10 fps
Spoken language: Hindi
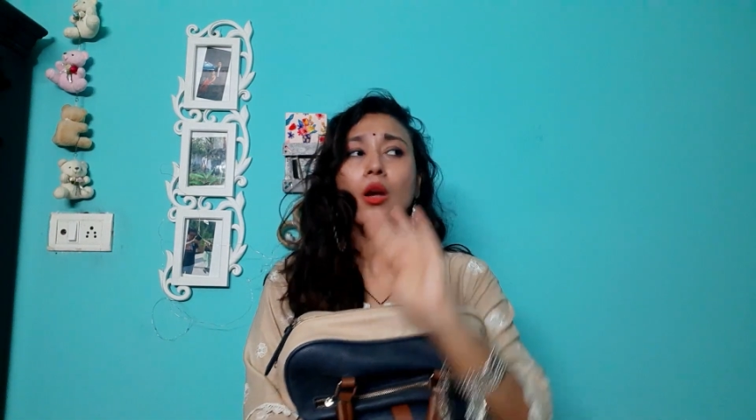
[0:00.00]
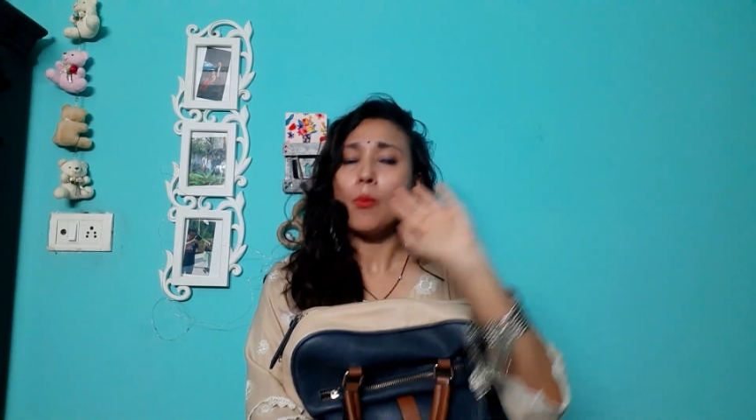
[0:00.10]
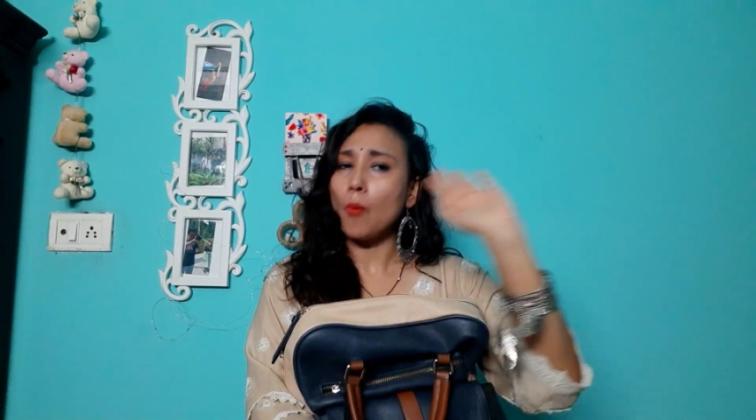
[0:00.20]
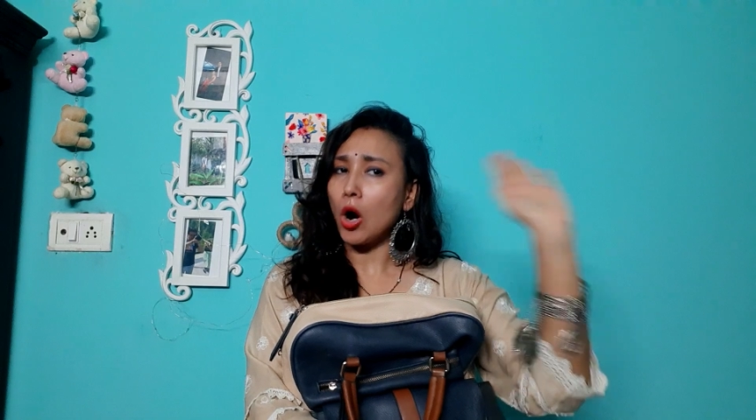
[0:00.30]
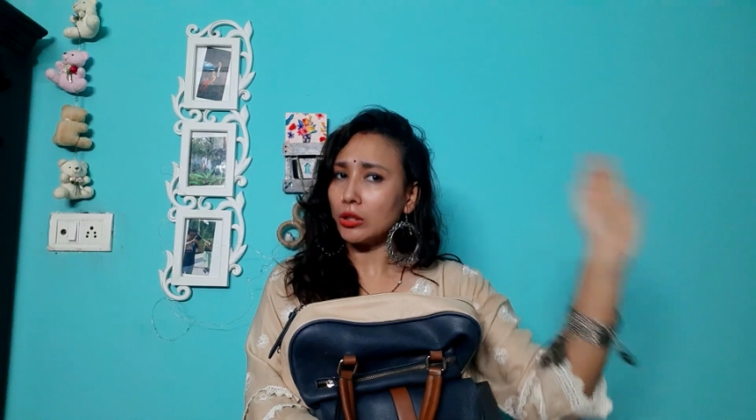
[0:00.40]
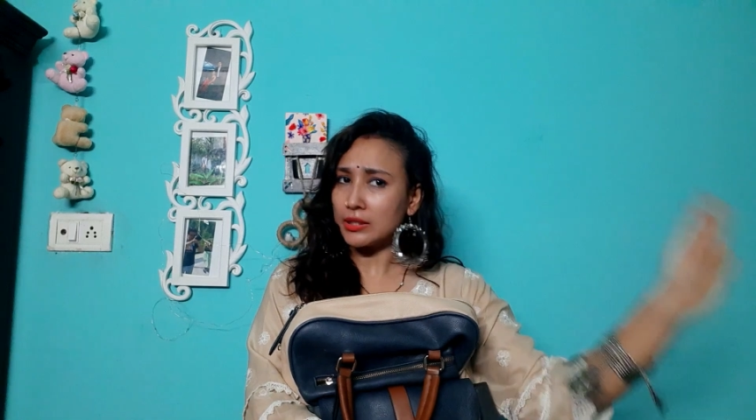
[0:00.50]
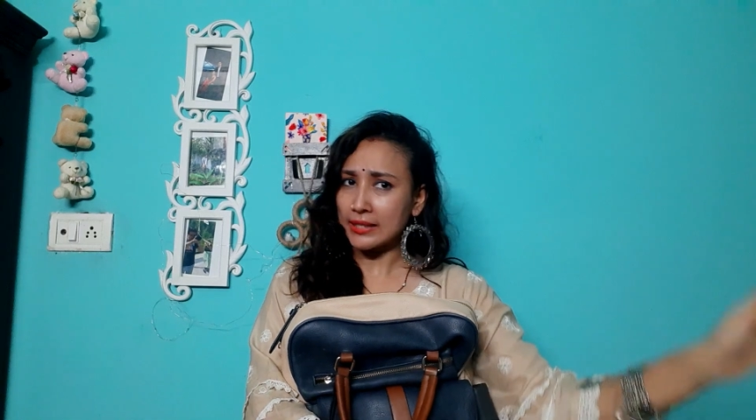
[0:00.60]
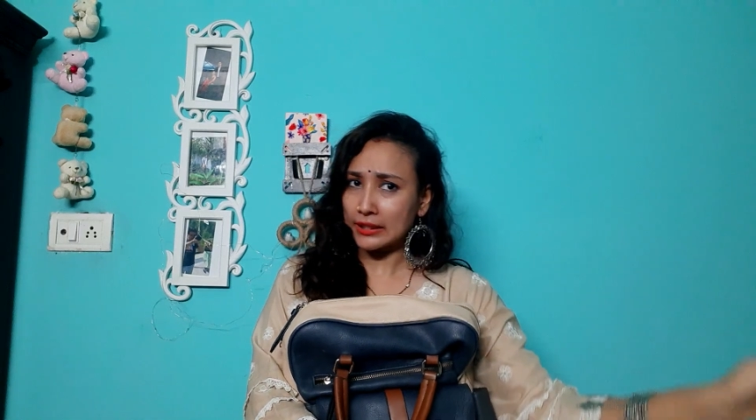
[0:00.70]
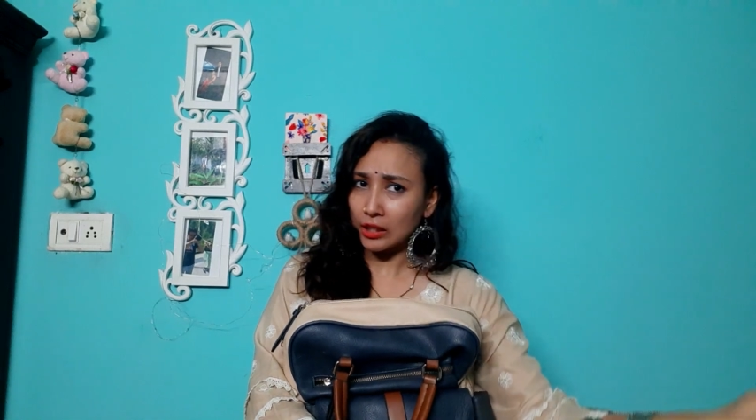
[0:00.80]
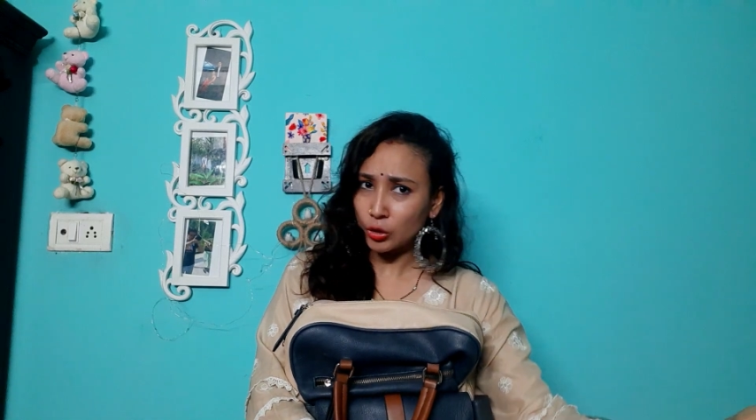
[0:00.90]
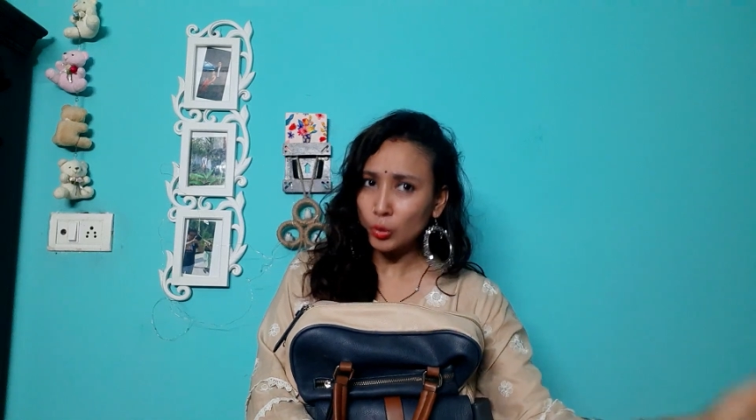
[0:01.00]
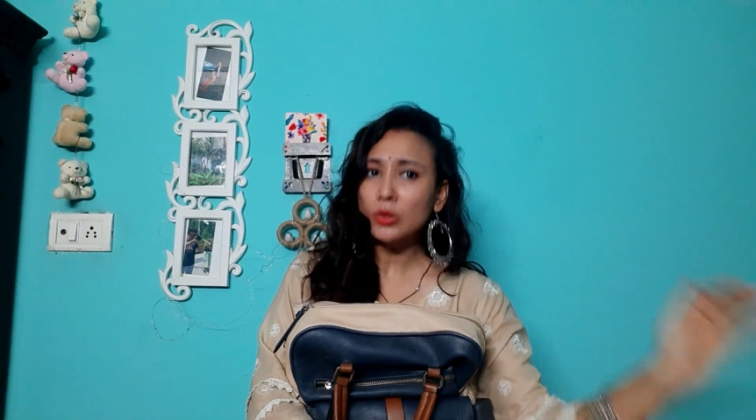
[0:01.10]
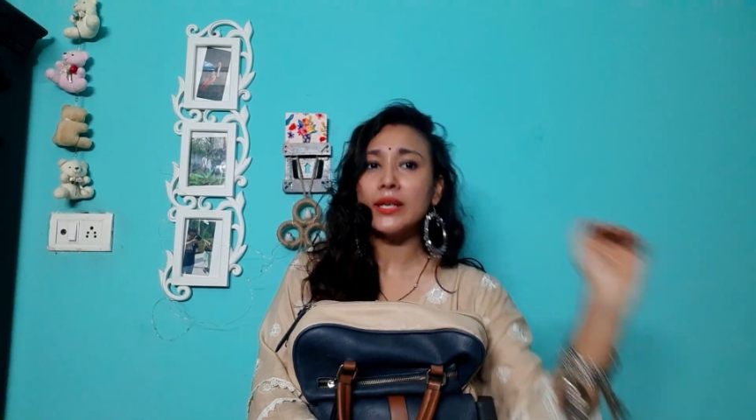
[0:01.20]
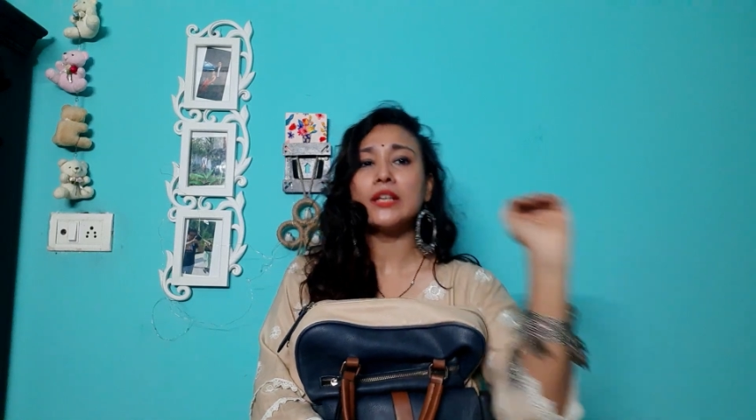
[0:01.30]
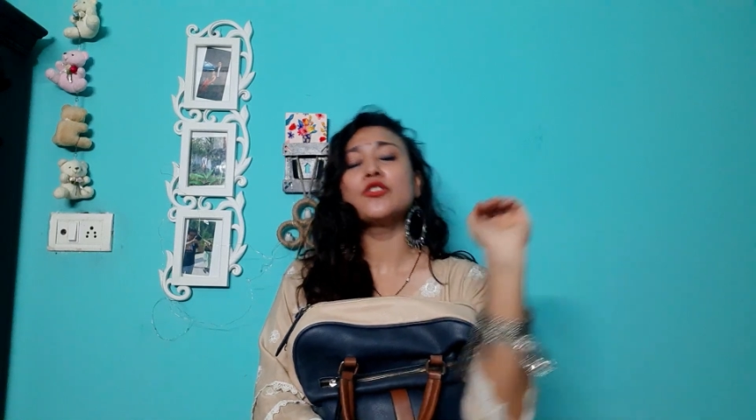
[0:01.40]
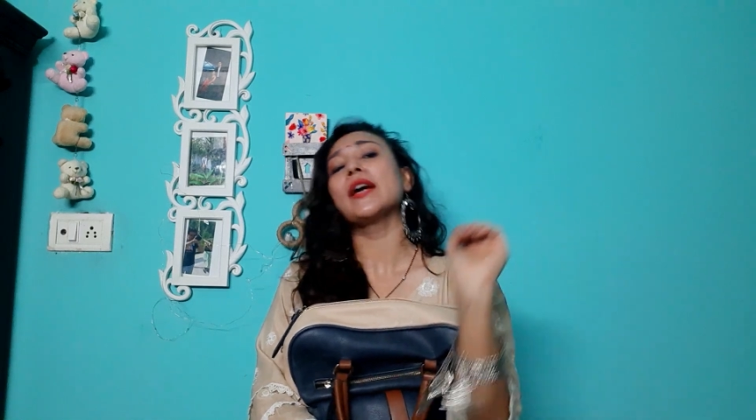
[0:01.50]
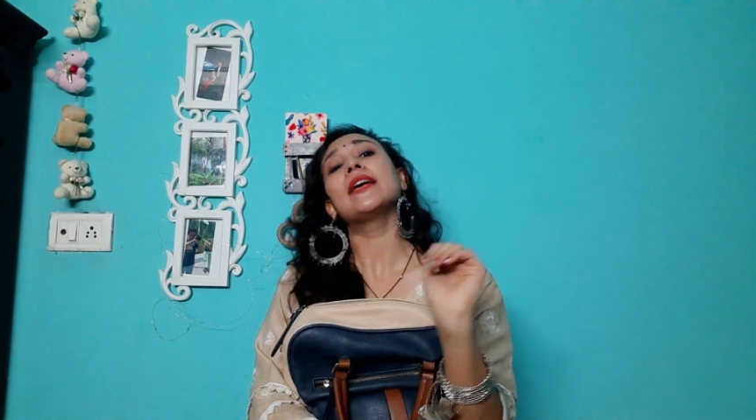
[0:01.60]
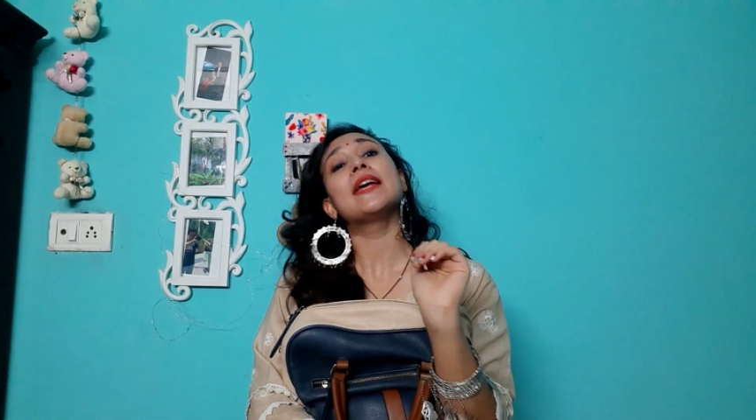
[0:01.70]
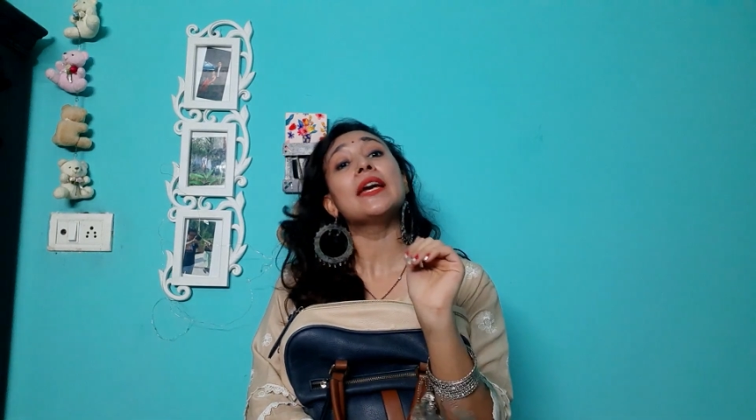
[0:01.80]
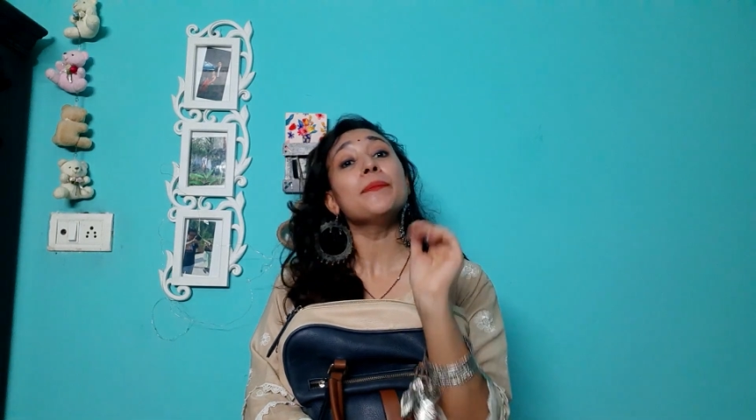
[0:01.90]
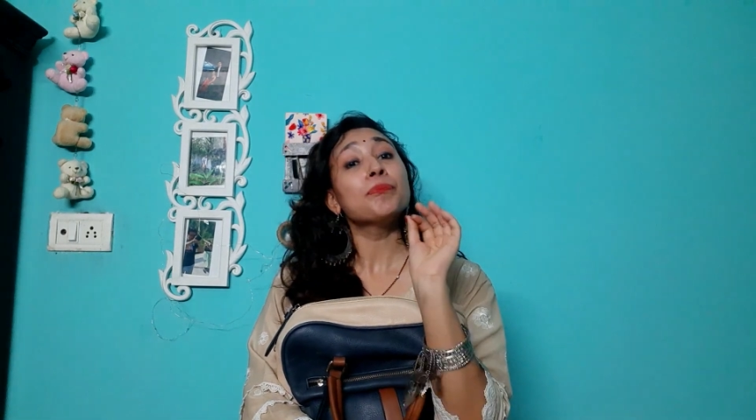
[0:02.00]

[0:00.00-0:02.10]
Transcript: बहुत ज़्यादा दूर नहीं जाएंगे